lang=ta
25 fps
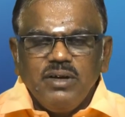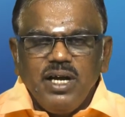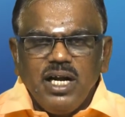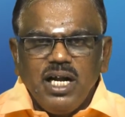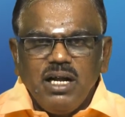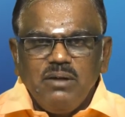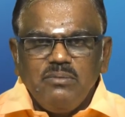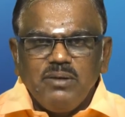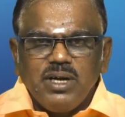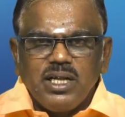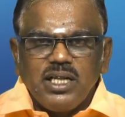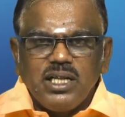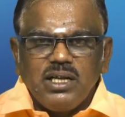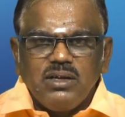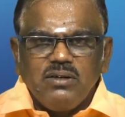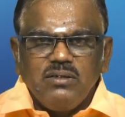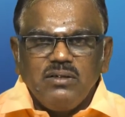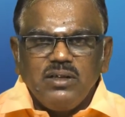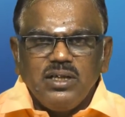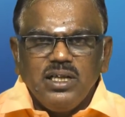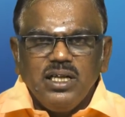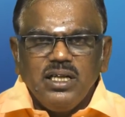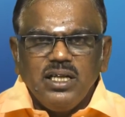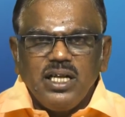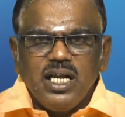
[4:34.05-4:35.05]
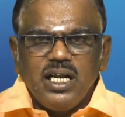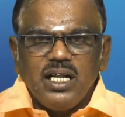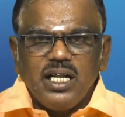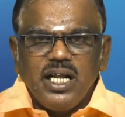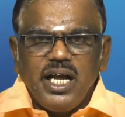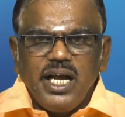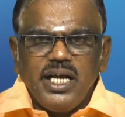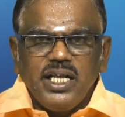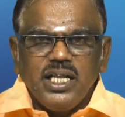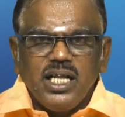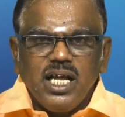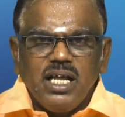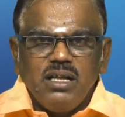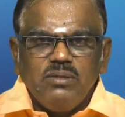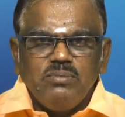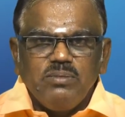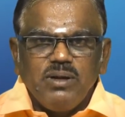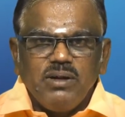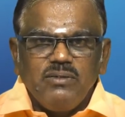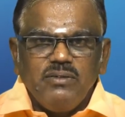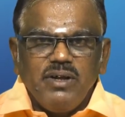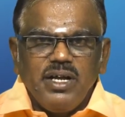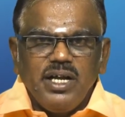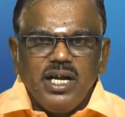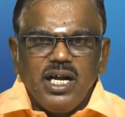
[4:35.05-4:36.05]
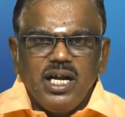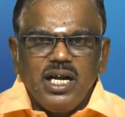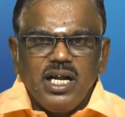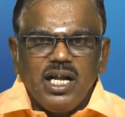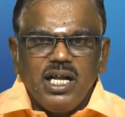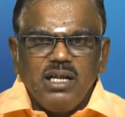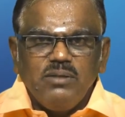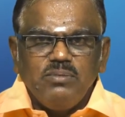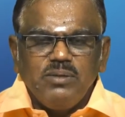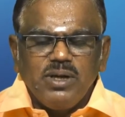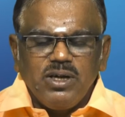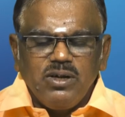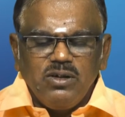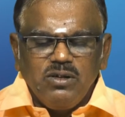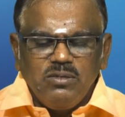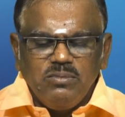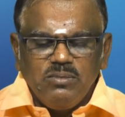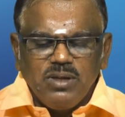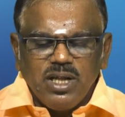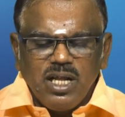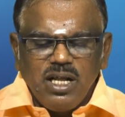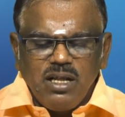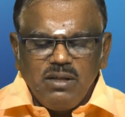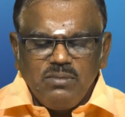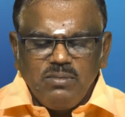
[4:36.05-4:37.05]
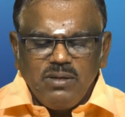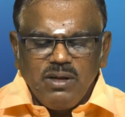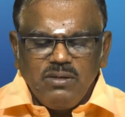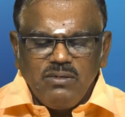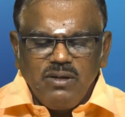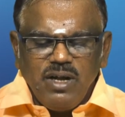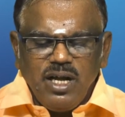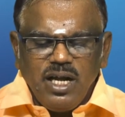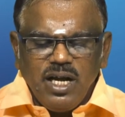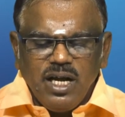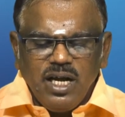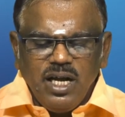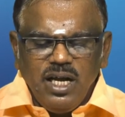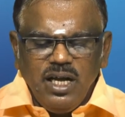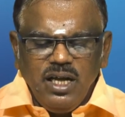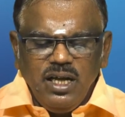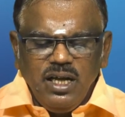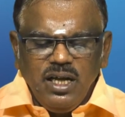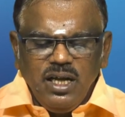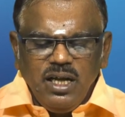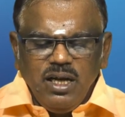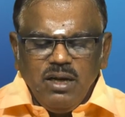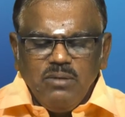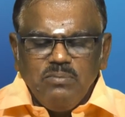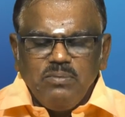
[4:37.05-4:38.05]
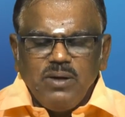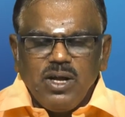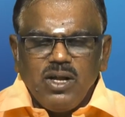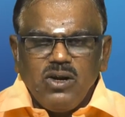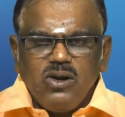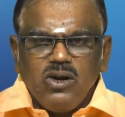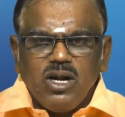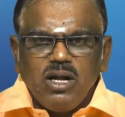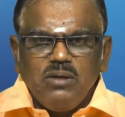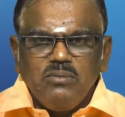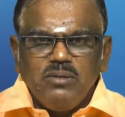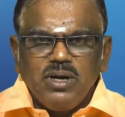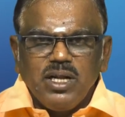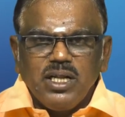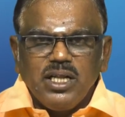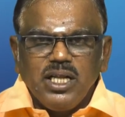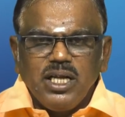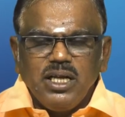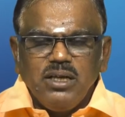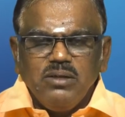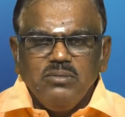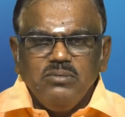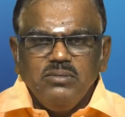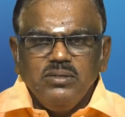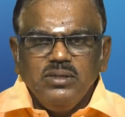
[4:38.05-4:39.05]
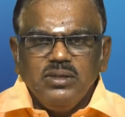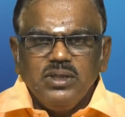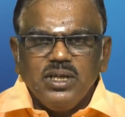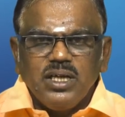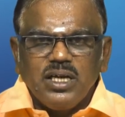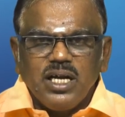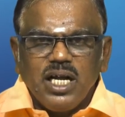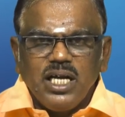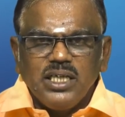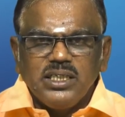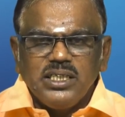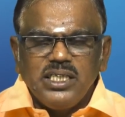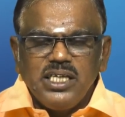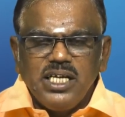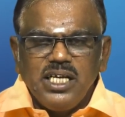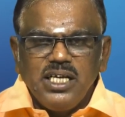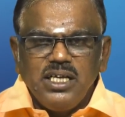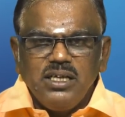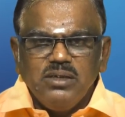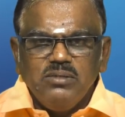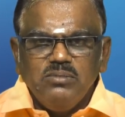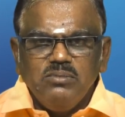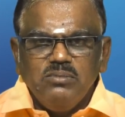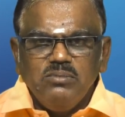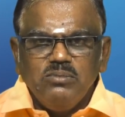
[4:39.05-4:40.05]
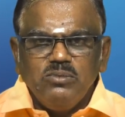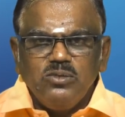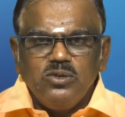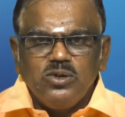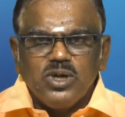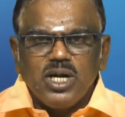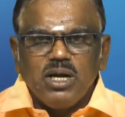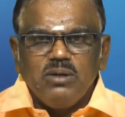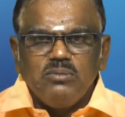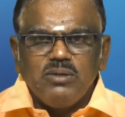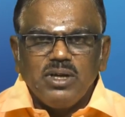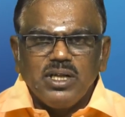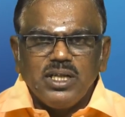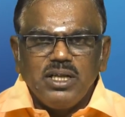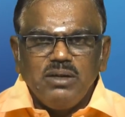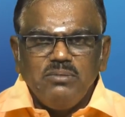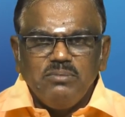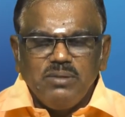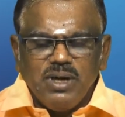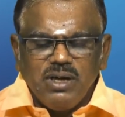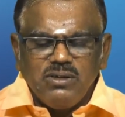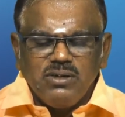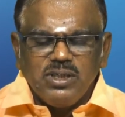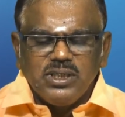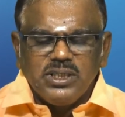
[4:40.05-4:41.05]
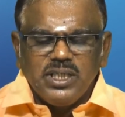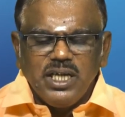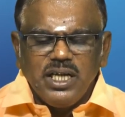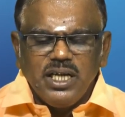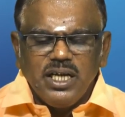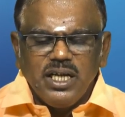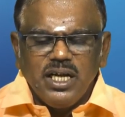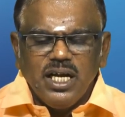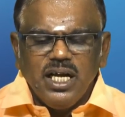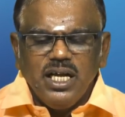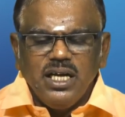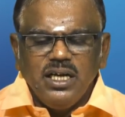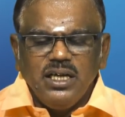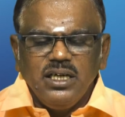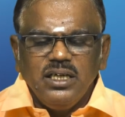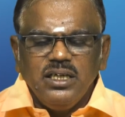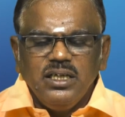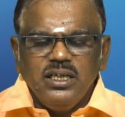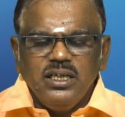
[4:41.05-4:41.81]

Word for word: ஏழாம் இடத்திற்கு வந்து தனது ஐந்தாவது பார்வை ஏழாவது பார்வை ஒன்பதாவது பார்வையாக பதினோராம் இடத்தையும் ராசியையும் மூன்றாம் இடத்தையும் பார்வை செய்கிறார்